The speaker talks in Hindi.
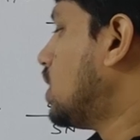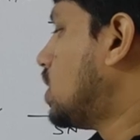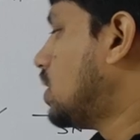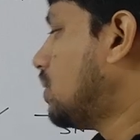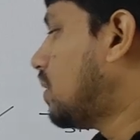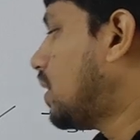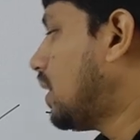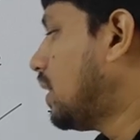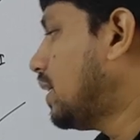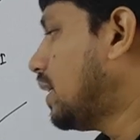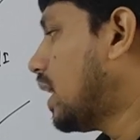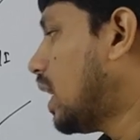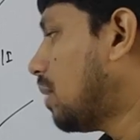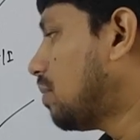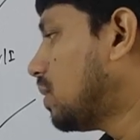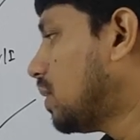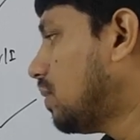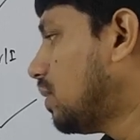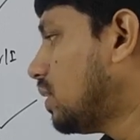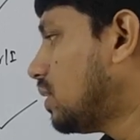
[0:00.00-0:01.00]
सिमिलरली यहाँ
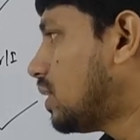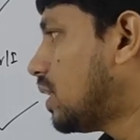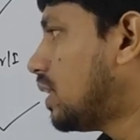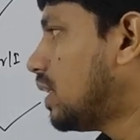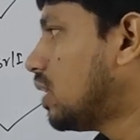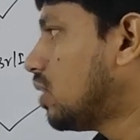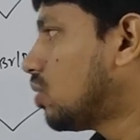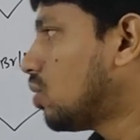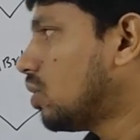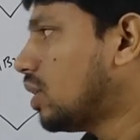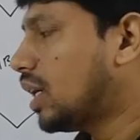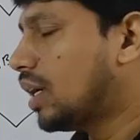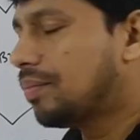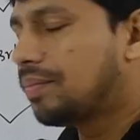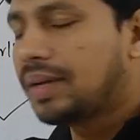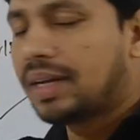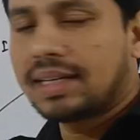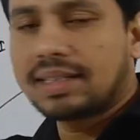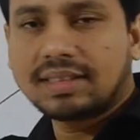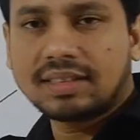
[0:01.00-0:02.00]
पे भी जेड तो यहाँ
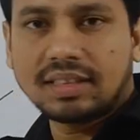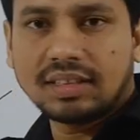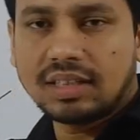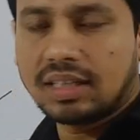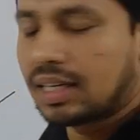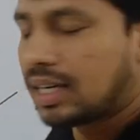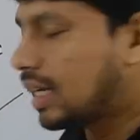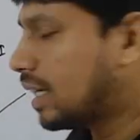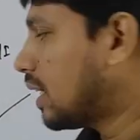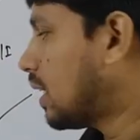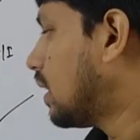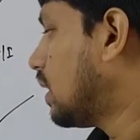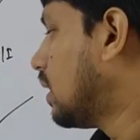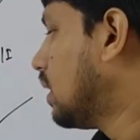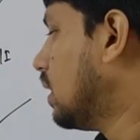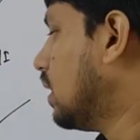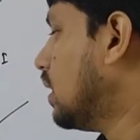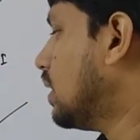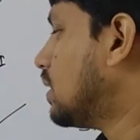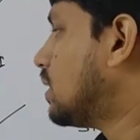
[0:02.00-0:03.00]
पे एक्स की जगह आएगा
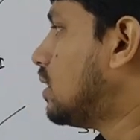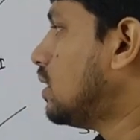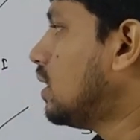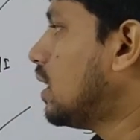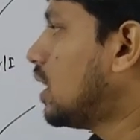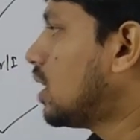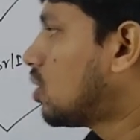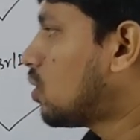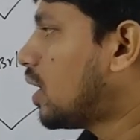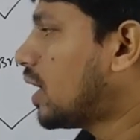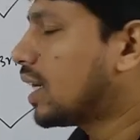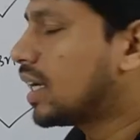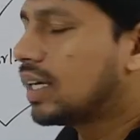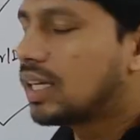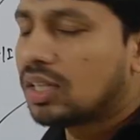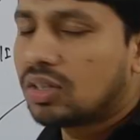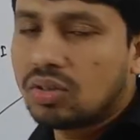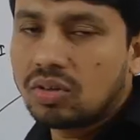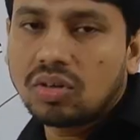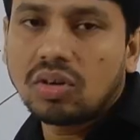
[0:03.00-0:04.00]
नहीं सी तो आएगा
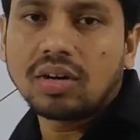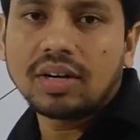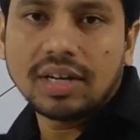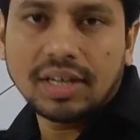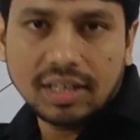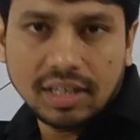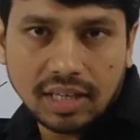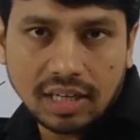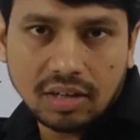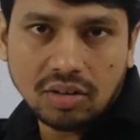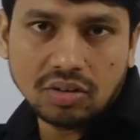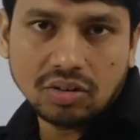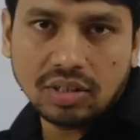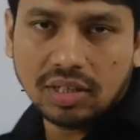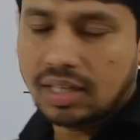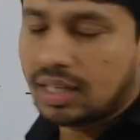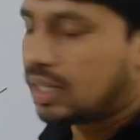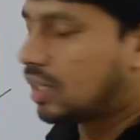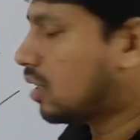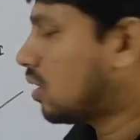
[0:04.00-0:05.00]
नहीं क्योंकि ऑलरेडी
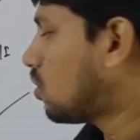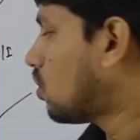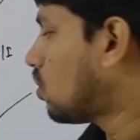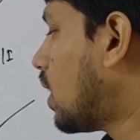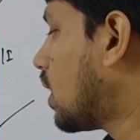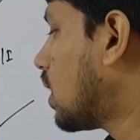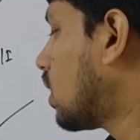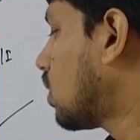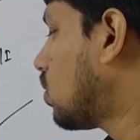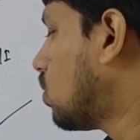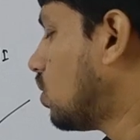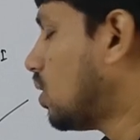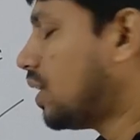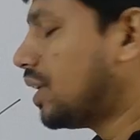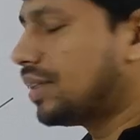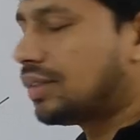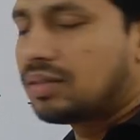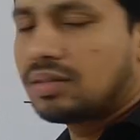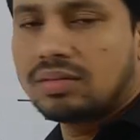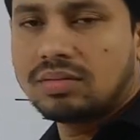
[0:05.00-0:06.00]
हेलोजन है आएगा कौन
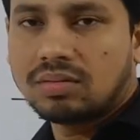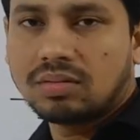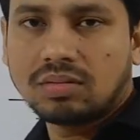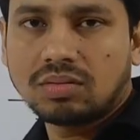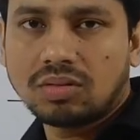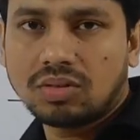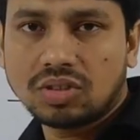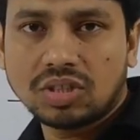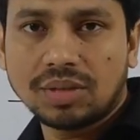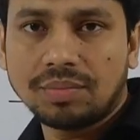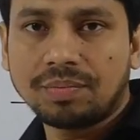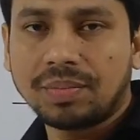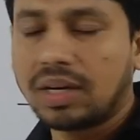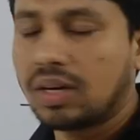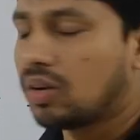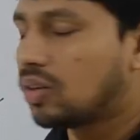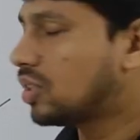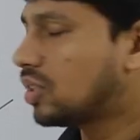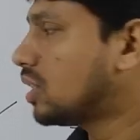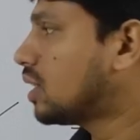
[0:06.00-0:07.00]
हेच तो
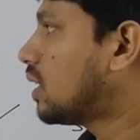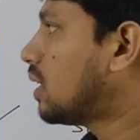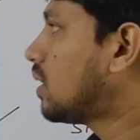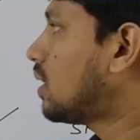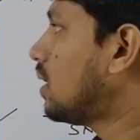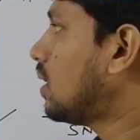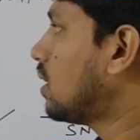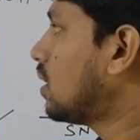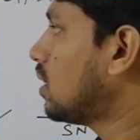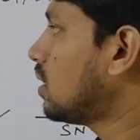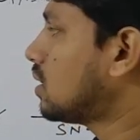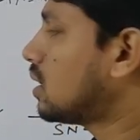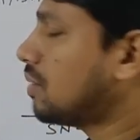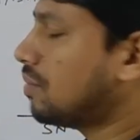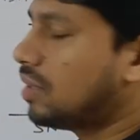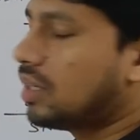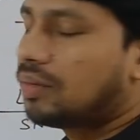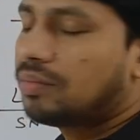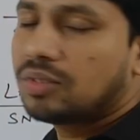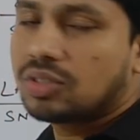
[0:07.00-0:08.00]
सिंपल लॉजिकल थिंकिंग से
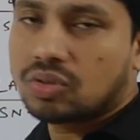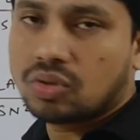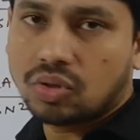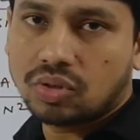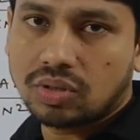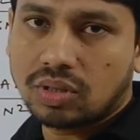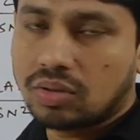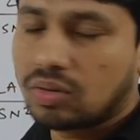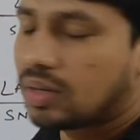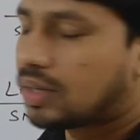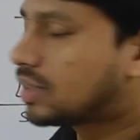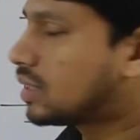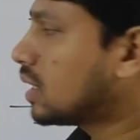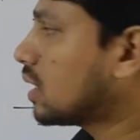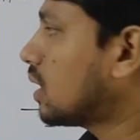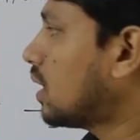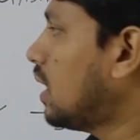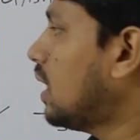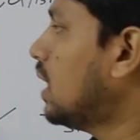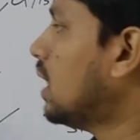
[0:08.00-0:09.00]
भी हम इस क्वेश्चन को कर
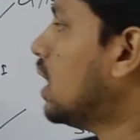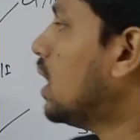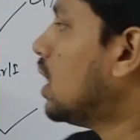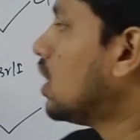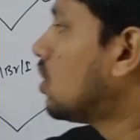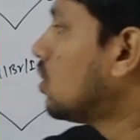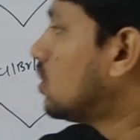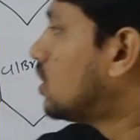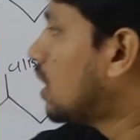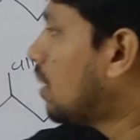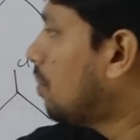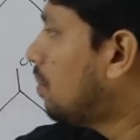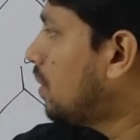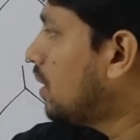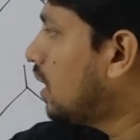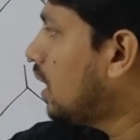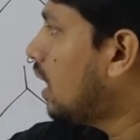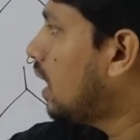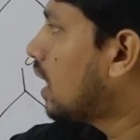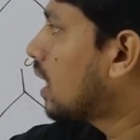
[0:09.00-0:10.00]
सकते हैं तो जब
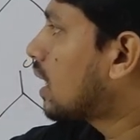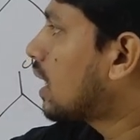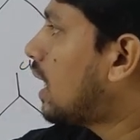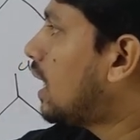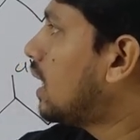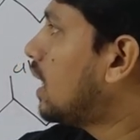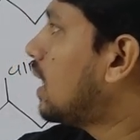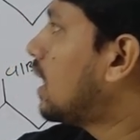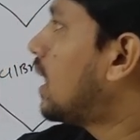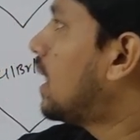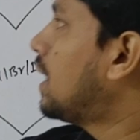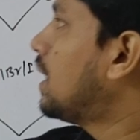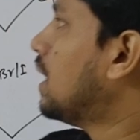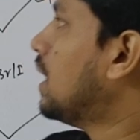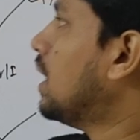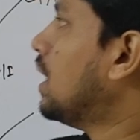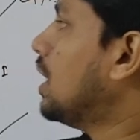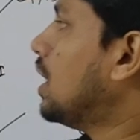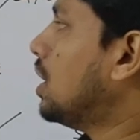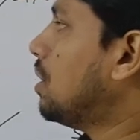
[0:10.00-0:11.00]
भी एल्काइल
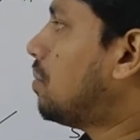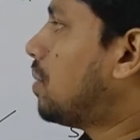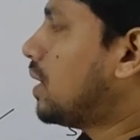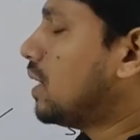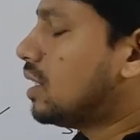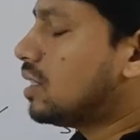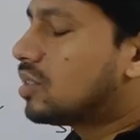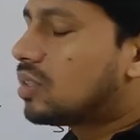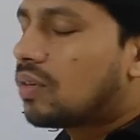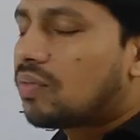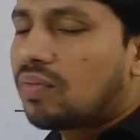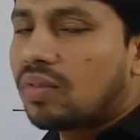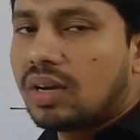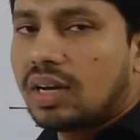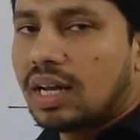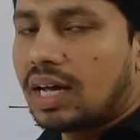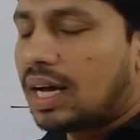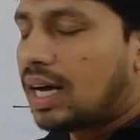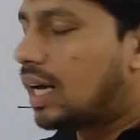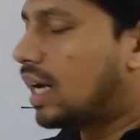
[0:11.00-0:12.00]
हेलाइड इन प्रेजेंस ऑफ
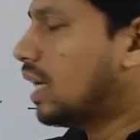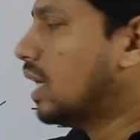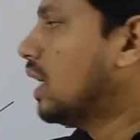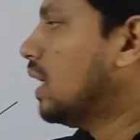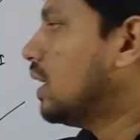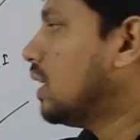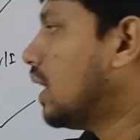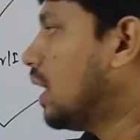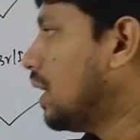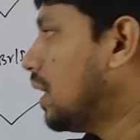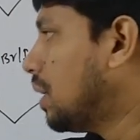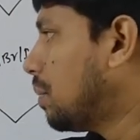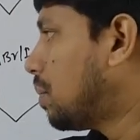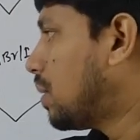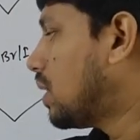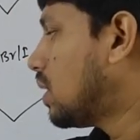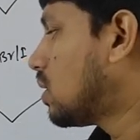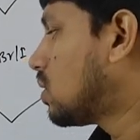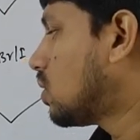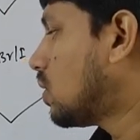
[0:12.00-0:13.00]
ला या इन
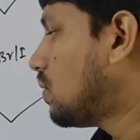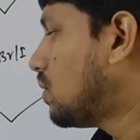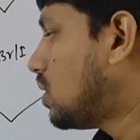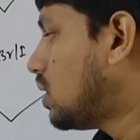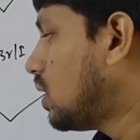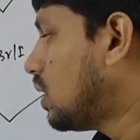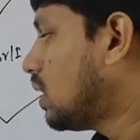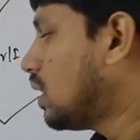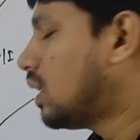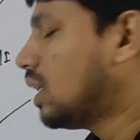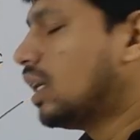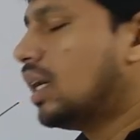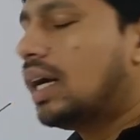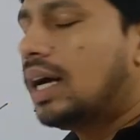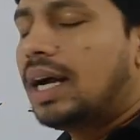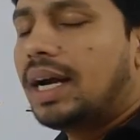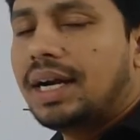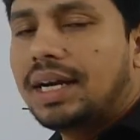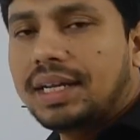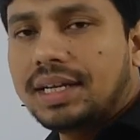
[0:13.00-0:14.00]
प्रेजेंस ऑफ जिंक
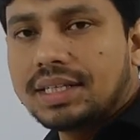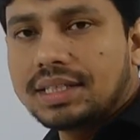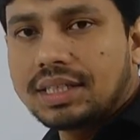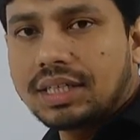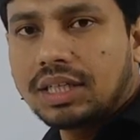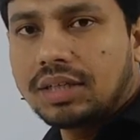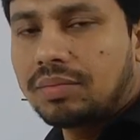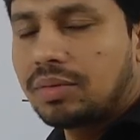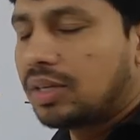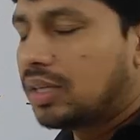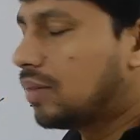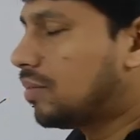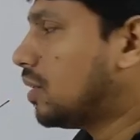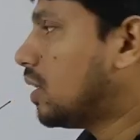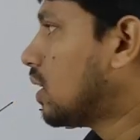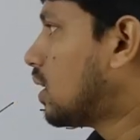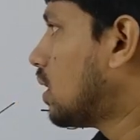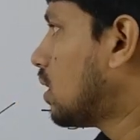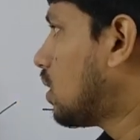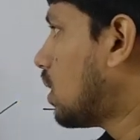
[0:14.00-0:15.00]
एंड एसिडिक मीडियम
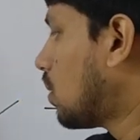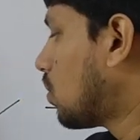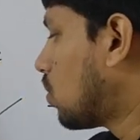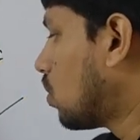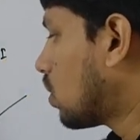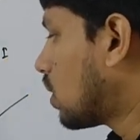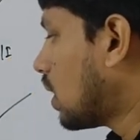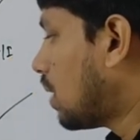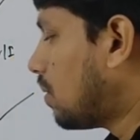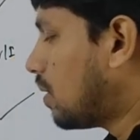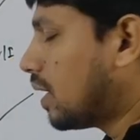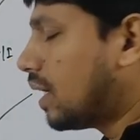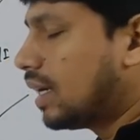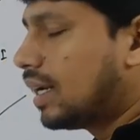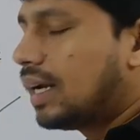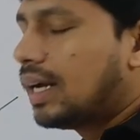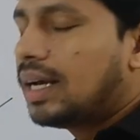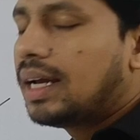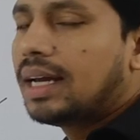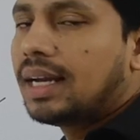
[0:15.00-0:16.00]
देखे तो आपको क्या
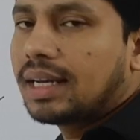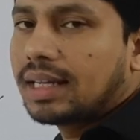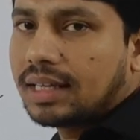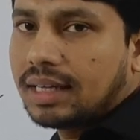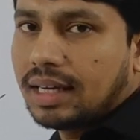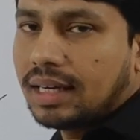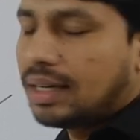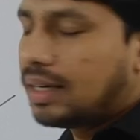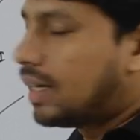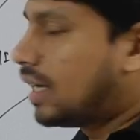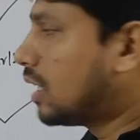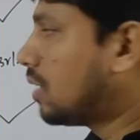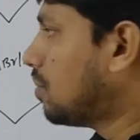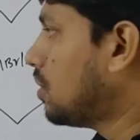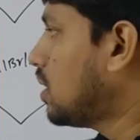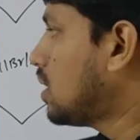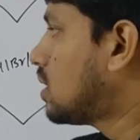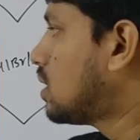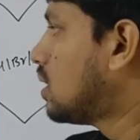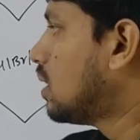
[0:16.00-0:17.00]
बनाना है एल्केन डैट
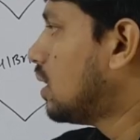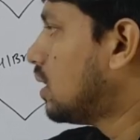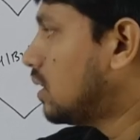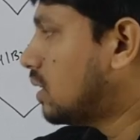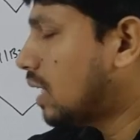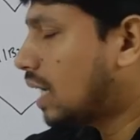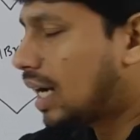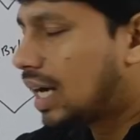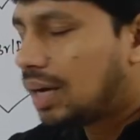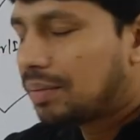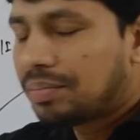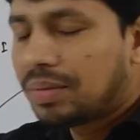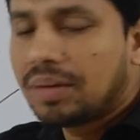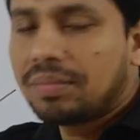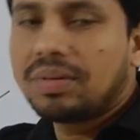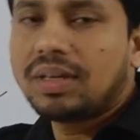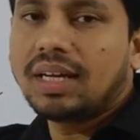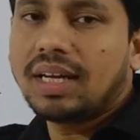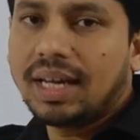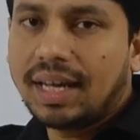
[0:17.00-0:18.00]
मीन्स जहाँ पे
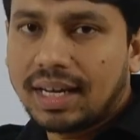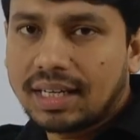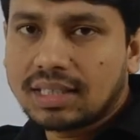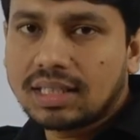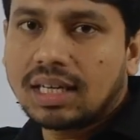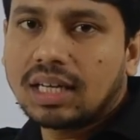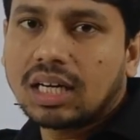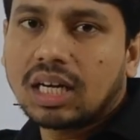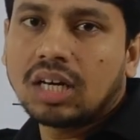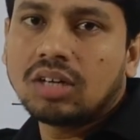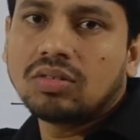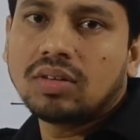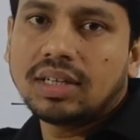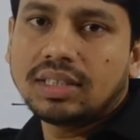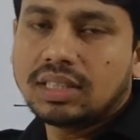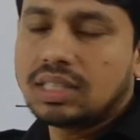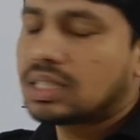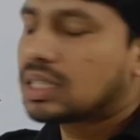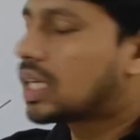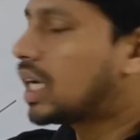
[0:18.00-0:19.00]
भी एक्स लगा हुआ
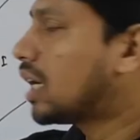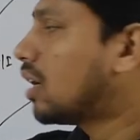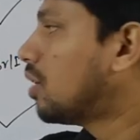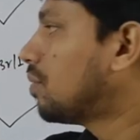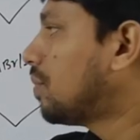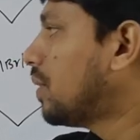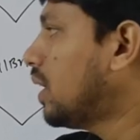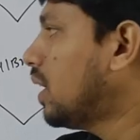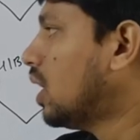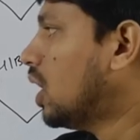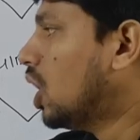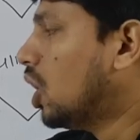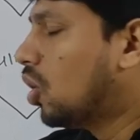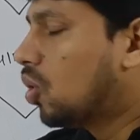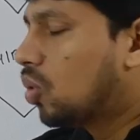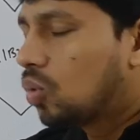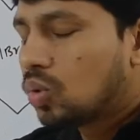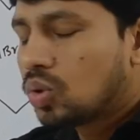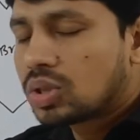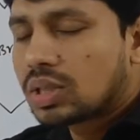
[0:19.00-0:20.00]
है जिस कार्बन पे
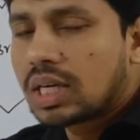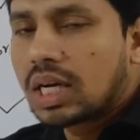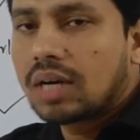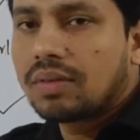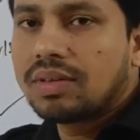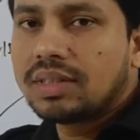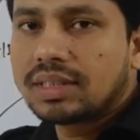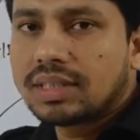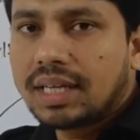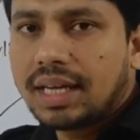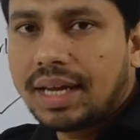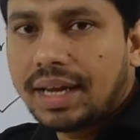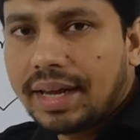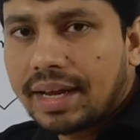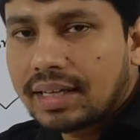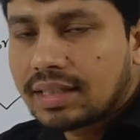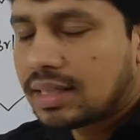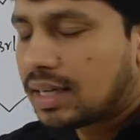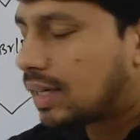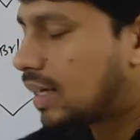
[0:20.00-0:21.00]
उस कार्बन से
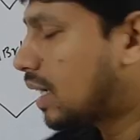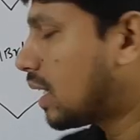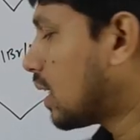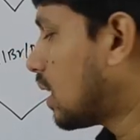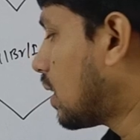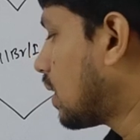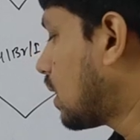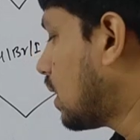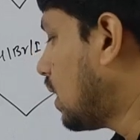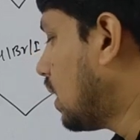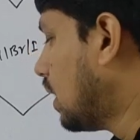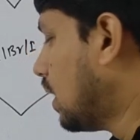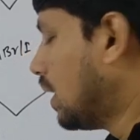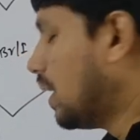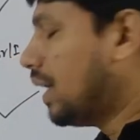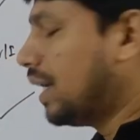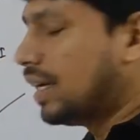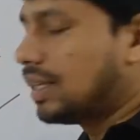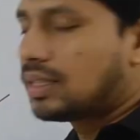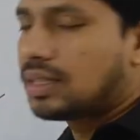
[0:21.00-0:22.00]
एक्स हटा करके
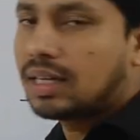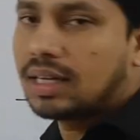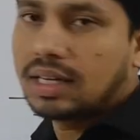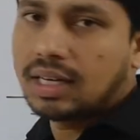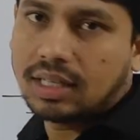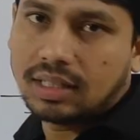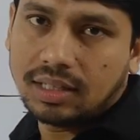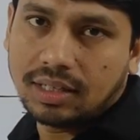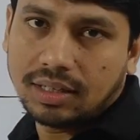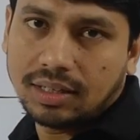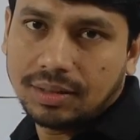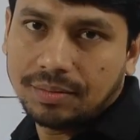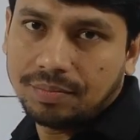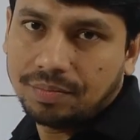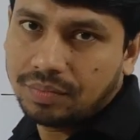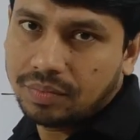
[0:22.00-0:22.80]
हेच लगा देना